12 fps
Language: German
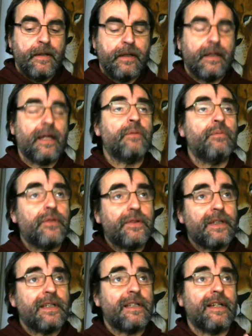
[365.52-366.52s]
dann muss
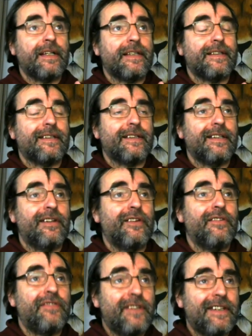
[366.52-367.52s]
ich es
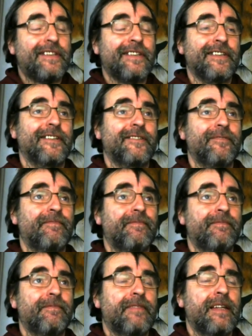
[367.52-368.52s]
wissen.
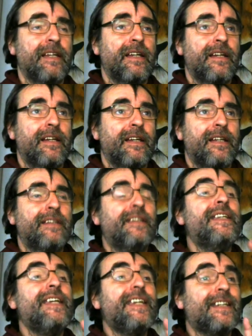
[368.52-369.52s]

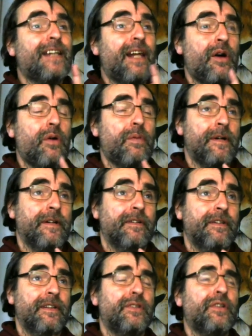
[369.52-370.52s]
Nicht glauben,
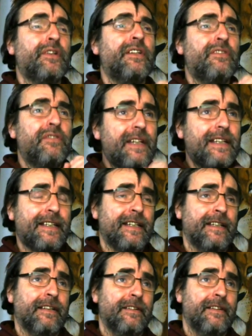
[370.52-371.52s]
sondern
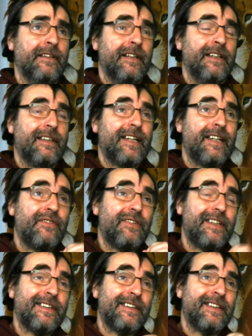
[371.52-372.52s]
wissen, denn
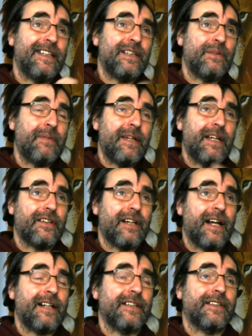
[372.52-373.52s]
Wissen ist mehr
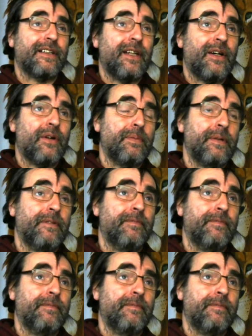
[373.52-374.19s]
als Glauben.